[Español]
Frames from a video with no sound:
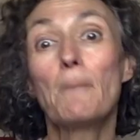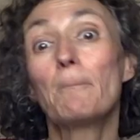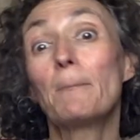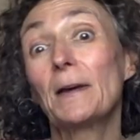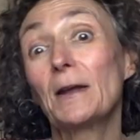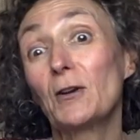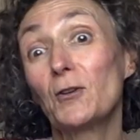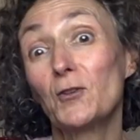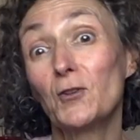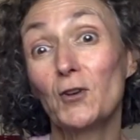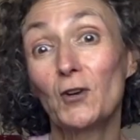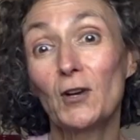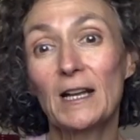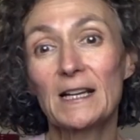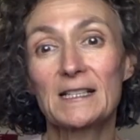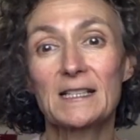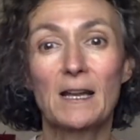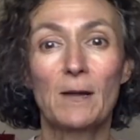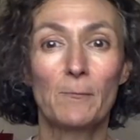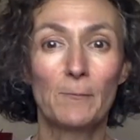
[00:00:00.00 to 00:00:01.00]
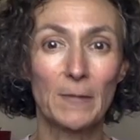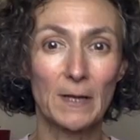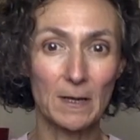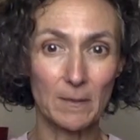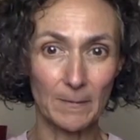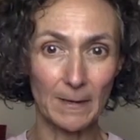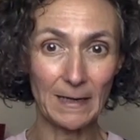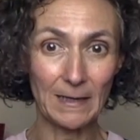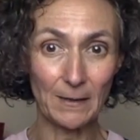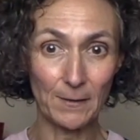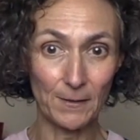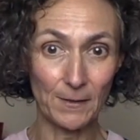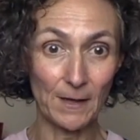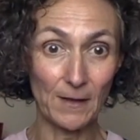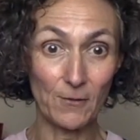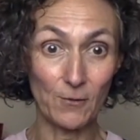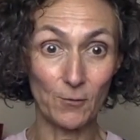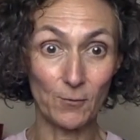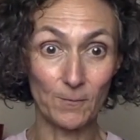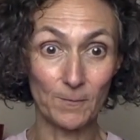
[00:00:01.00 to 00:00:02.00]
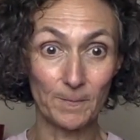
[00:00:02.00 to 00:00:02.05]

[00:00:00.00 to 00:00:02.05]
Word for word: pero no las han verbalizado.